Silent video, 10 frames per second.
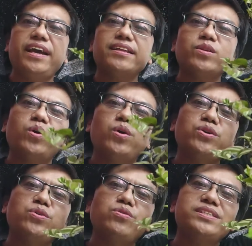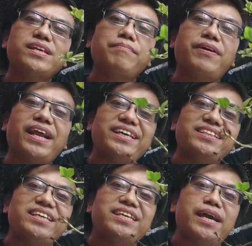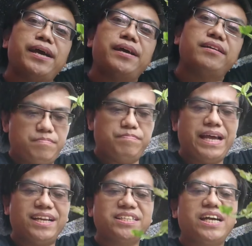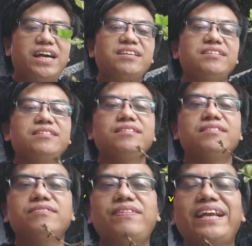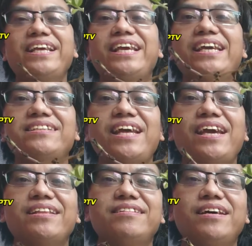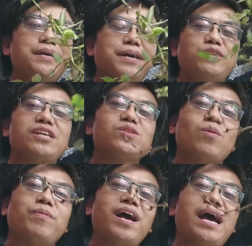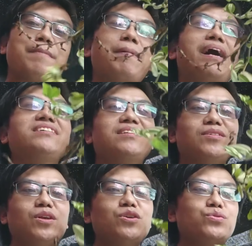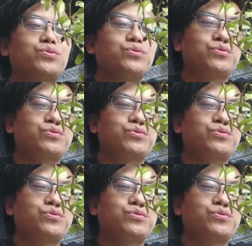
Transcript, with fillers: Ito, yung isang variety niya, para siyang variegated. Ngayon, sa sobrang haba niya, tingnan nyo,